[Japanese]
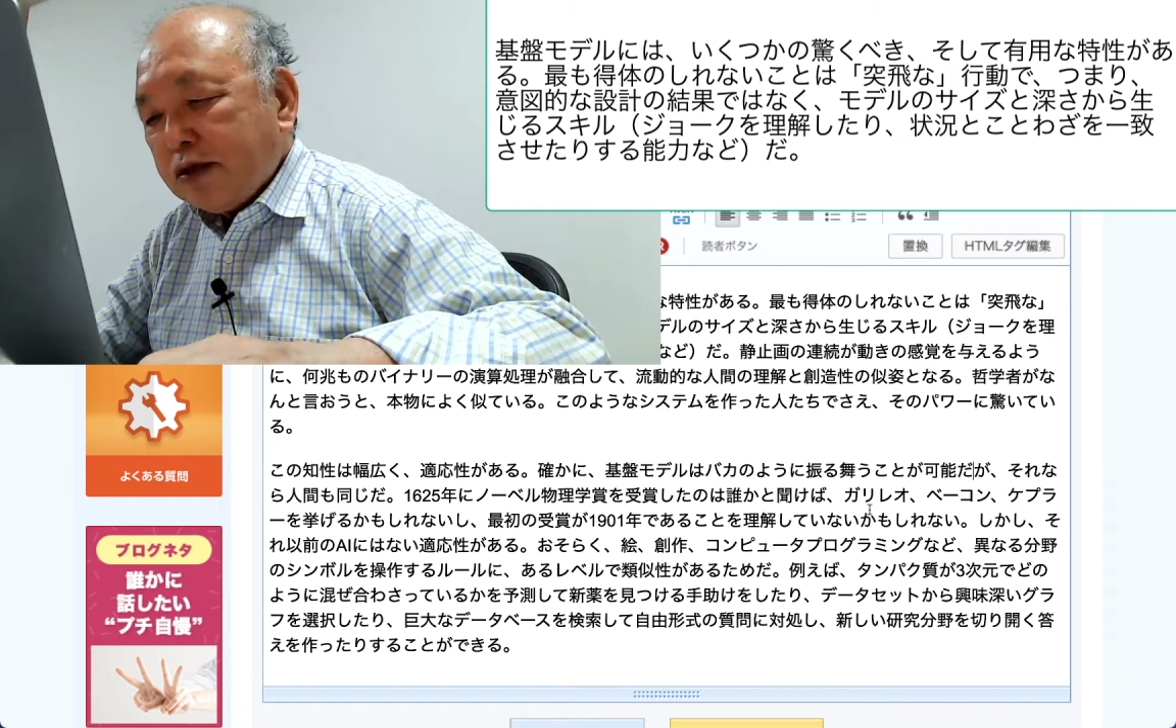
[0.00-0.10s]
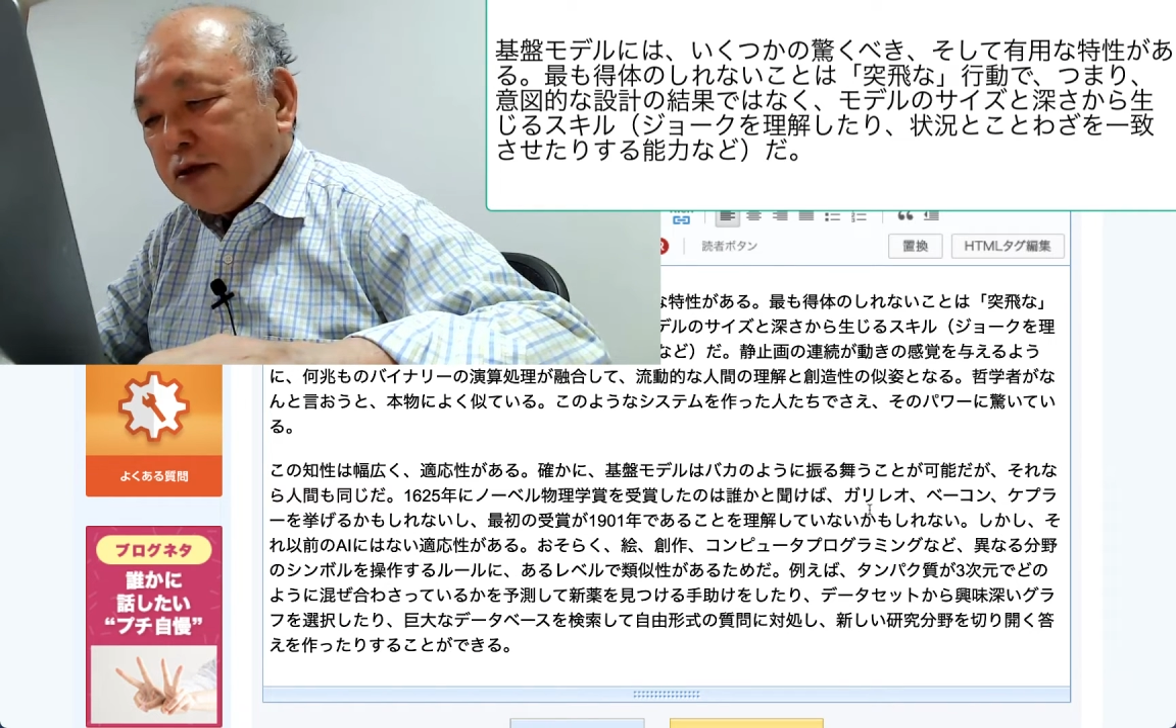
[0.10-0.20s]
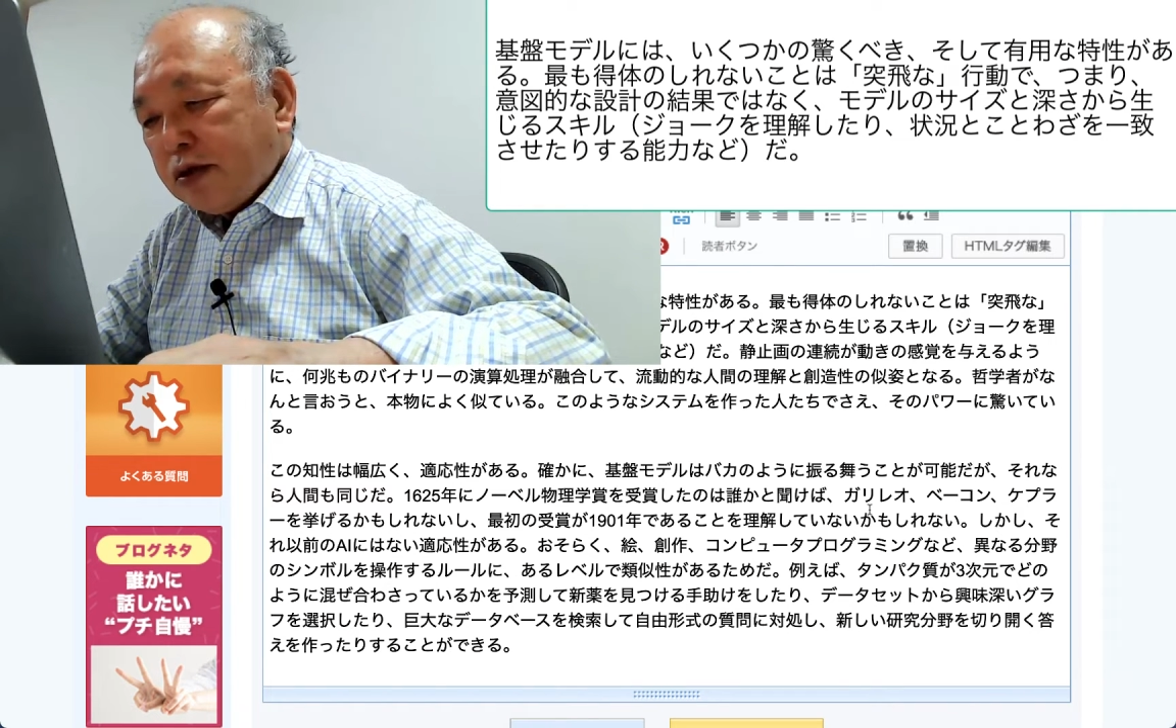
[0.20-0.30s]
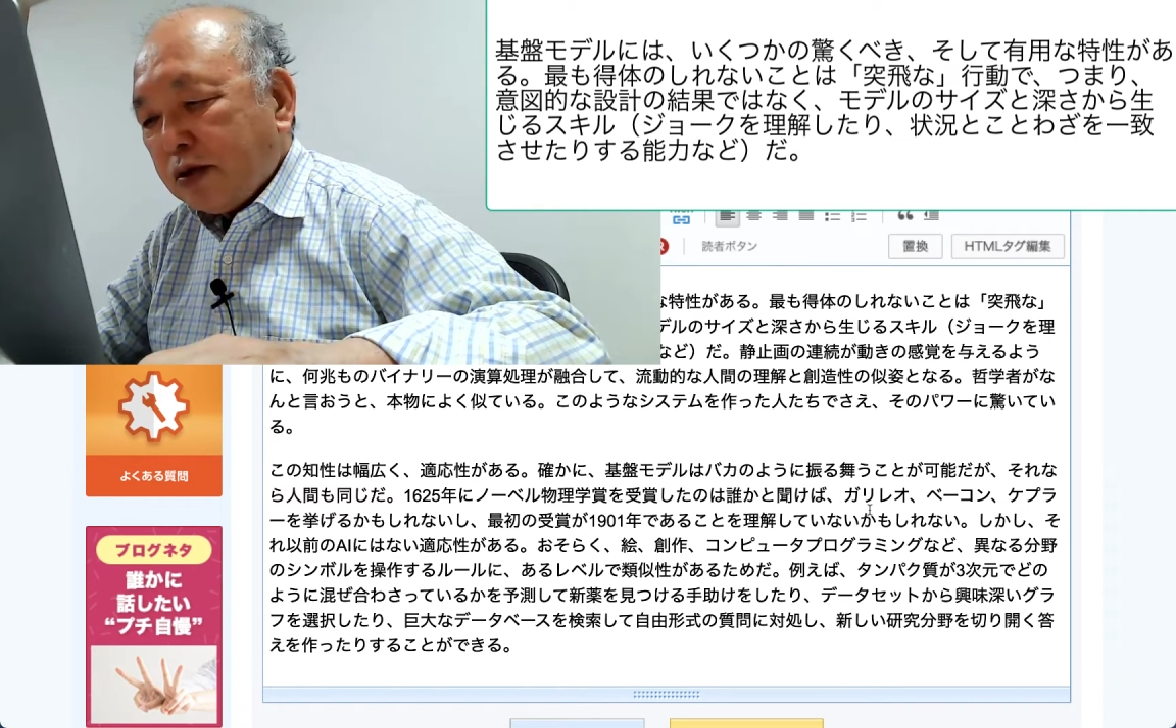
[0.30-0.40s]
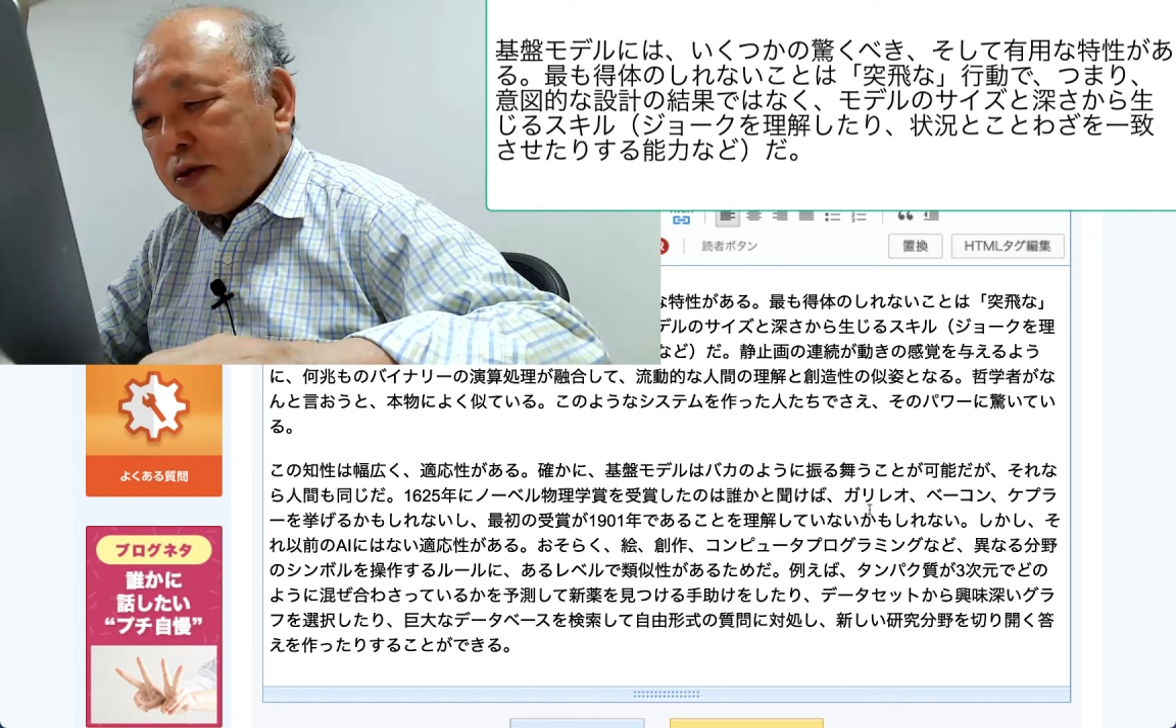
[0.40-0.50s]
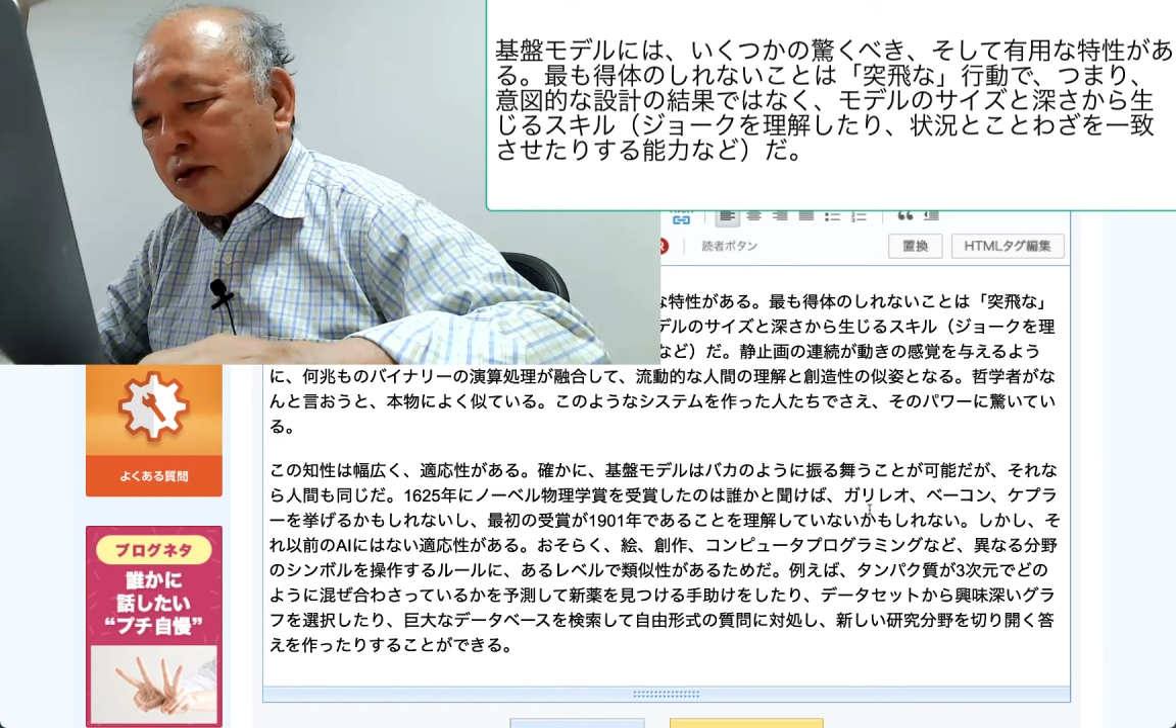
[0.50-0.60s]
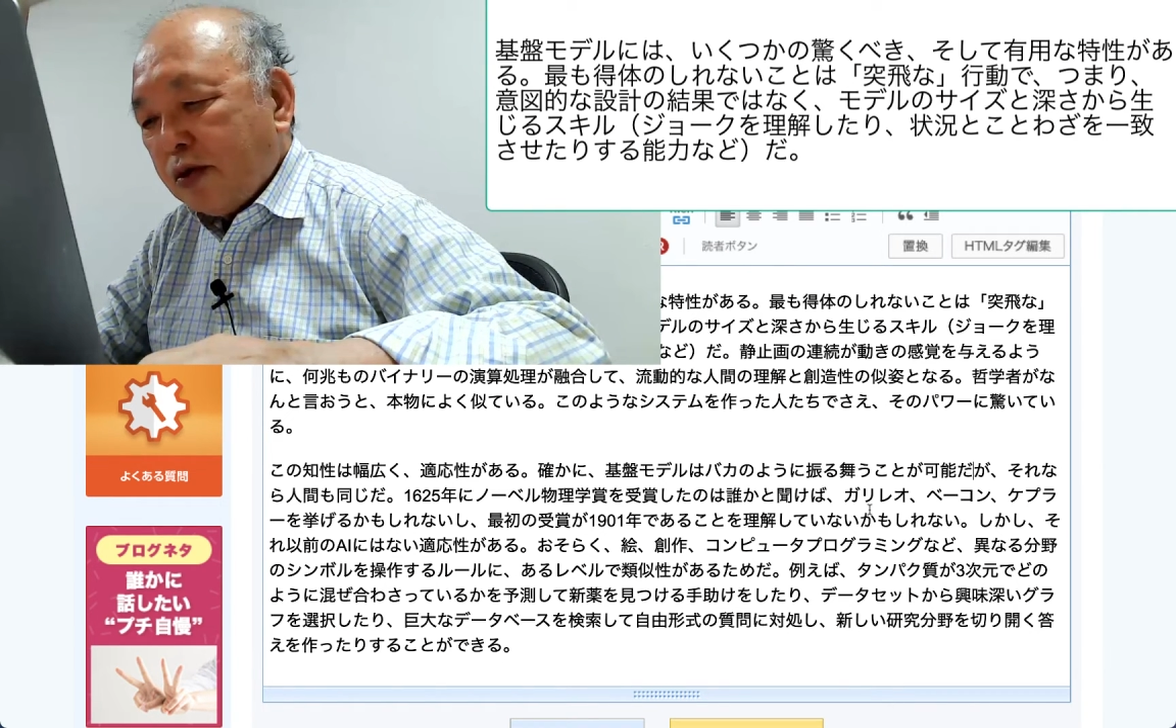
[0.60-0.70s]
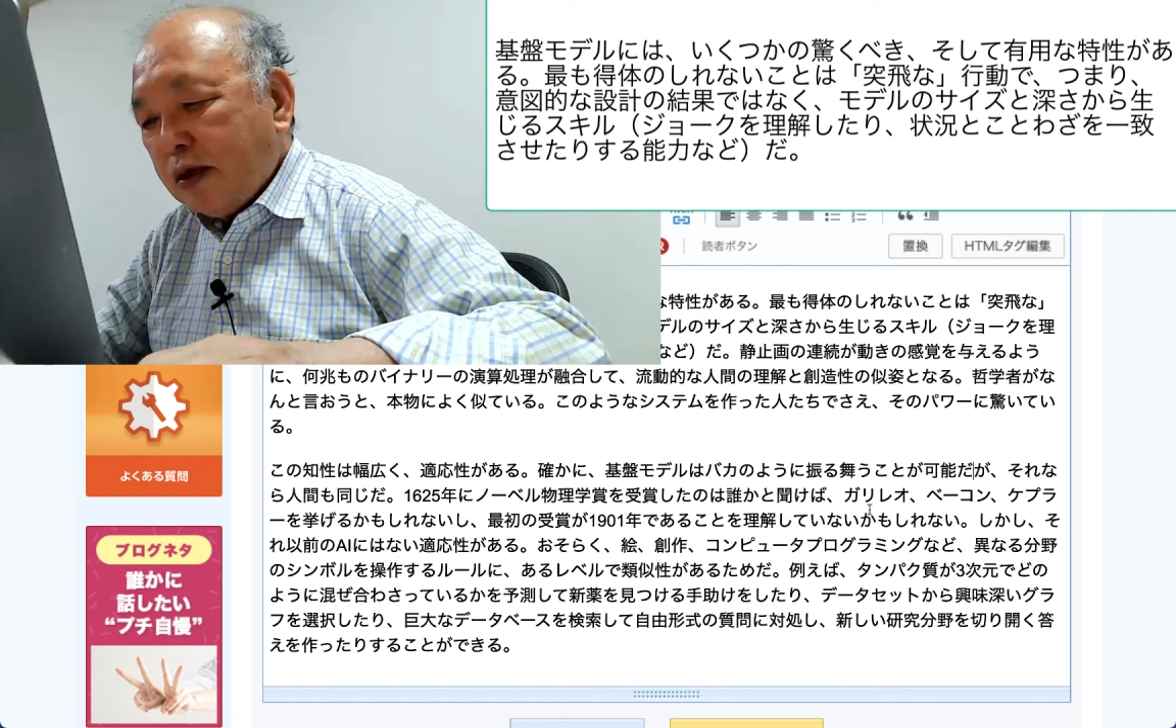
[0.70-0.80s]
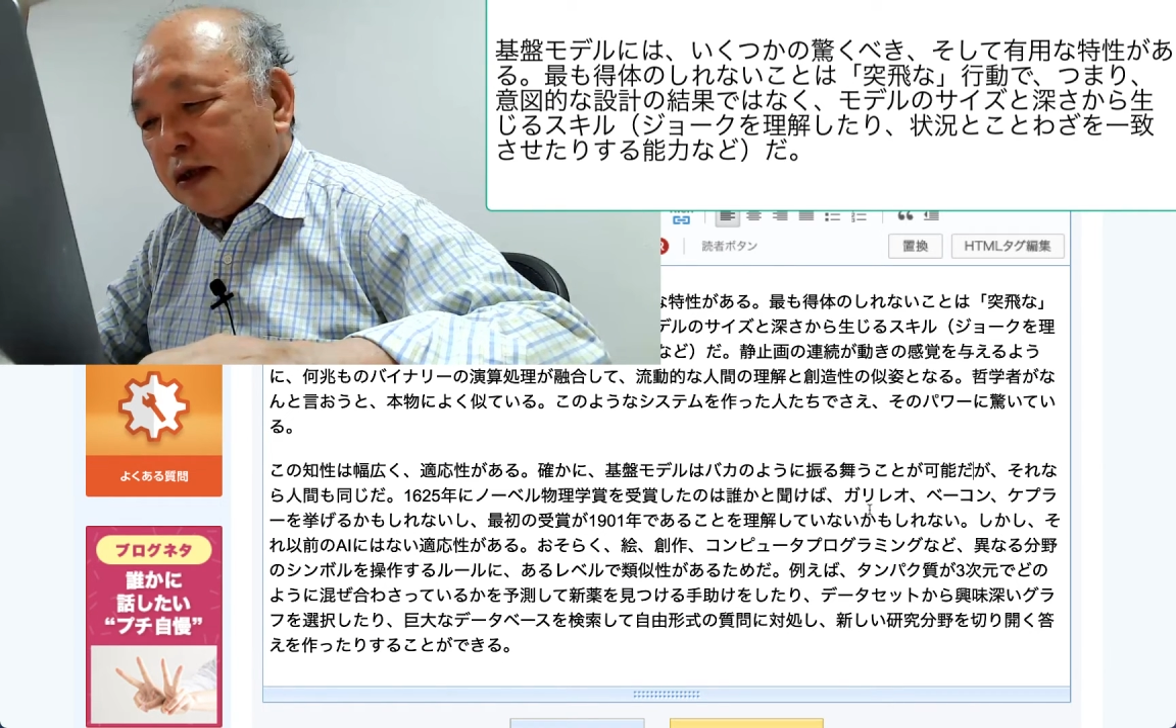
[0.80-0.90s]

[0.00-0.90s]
というようなことを